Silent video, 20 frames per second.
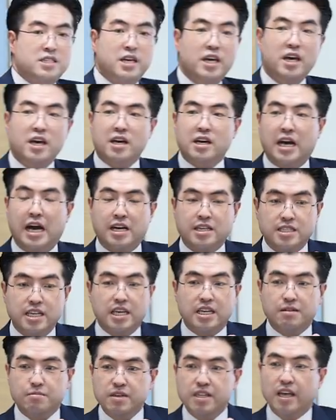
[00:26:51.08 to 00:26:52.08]
이제 강제
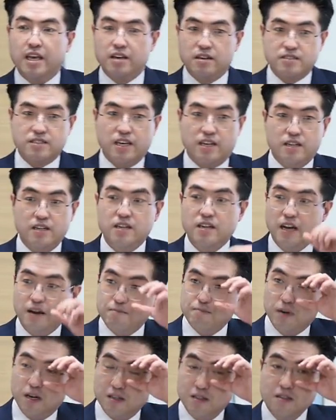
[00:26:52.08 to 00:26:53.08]
이민의 역사를
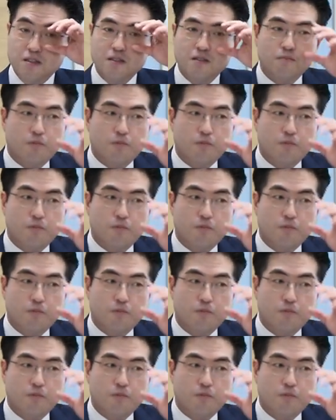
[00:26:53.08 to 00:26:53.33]
한번